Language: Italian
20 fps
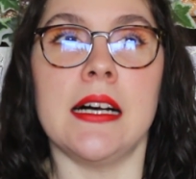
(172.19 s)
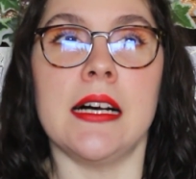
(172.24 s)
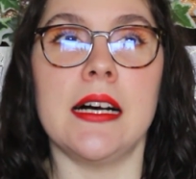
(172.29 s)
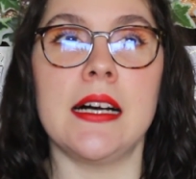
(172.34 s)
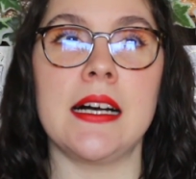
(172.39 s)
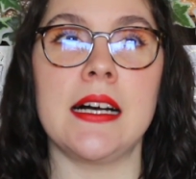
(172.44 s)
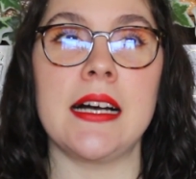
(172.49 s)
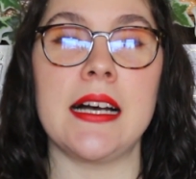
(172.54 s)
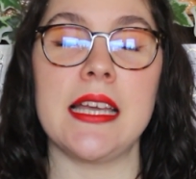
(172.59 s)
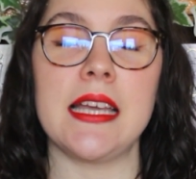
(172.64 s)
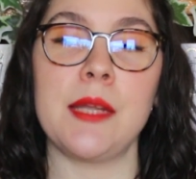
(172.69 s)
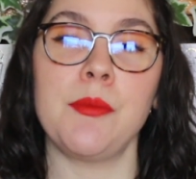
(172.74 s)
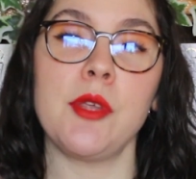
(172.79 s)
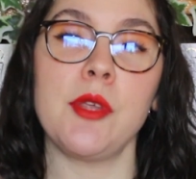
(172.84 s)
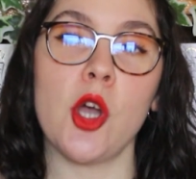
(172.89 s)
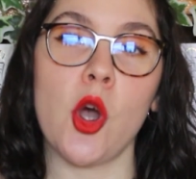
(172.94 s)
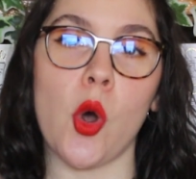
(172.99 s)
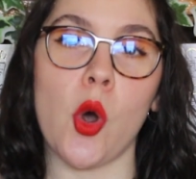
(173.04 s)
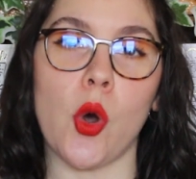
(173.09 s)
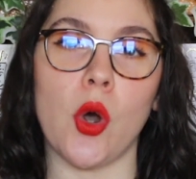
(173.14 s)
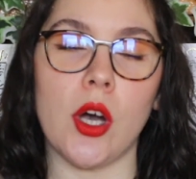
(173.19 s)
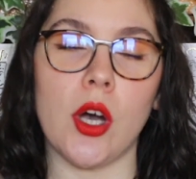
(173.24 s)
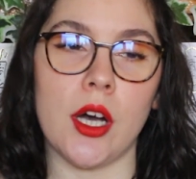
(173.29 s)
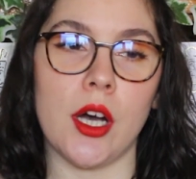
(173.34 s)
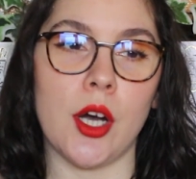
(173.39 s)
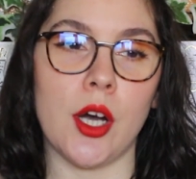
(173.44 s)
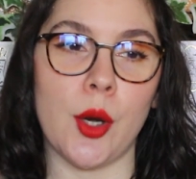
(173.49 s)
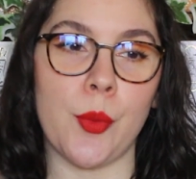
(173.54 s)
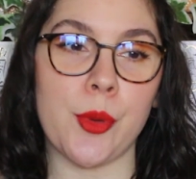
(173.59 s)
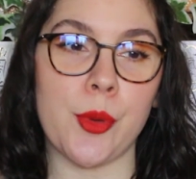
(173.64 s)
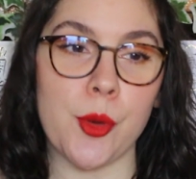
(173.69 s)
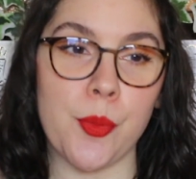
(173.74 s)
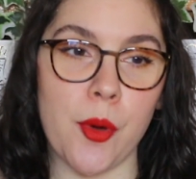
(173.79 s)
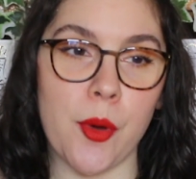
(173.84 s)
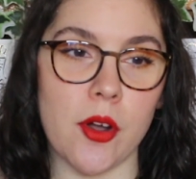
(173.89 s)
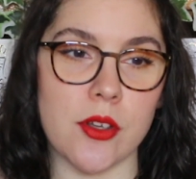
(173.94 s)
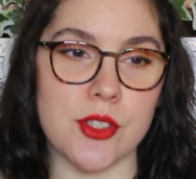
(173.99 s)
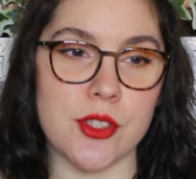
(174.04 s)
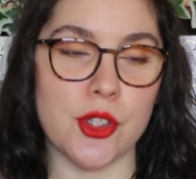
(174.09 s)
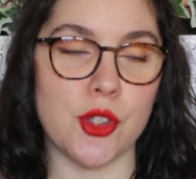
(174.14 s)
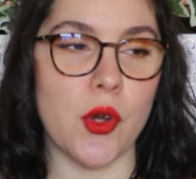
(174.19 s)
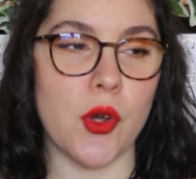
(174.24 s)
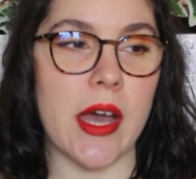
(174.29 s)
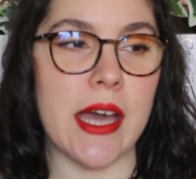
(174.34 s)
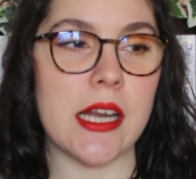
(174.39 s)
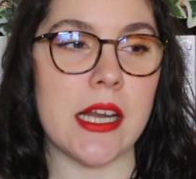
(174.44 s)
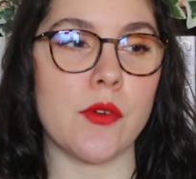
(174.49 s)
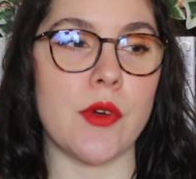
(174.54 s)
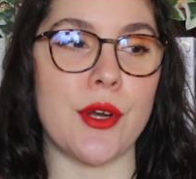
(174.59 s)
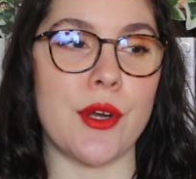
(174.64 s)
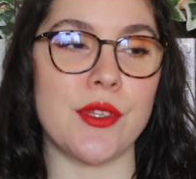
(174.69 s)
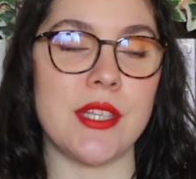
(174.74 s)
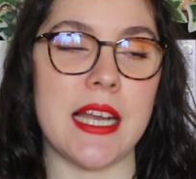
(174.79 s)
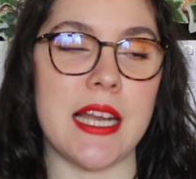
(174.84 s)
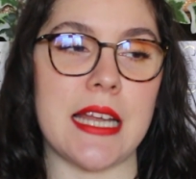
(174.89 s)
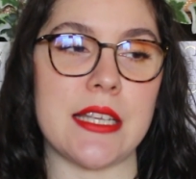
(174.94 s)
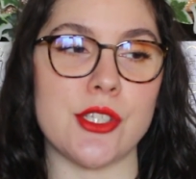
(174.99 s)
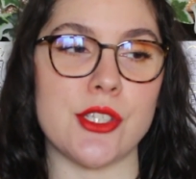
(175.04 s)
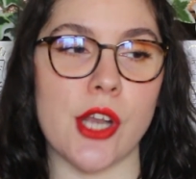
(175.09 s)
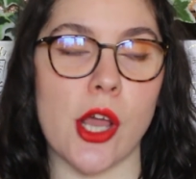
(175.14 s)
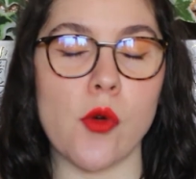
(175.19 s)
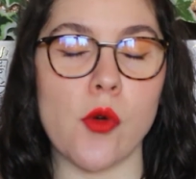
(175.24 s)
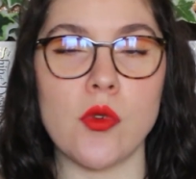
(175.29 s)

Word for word: Uh, il mio uh, proposito era quello di leggere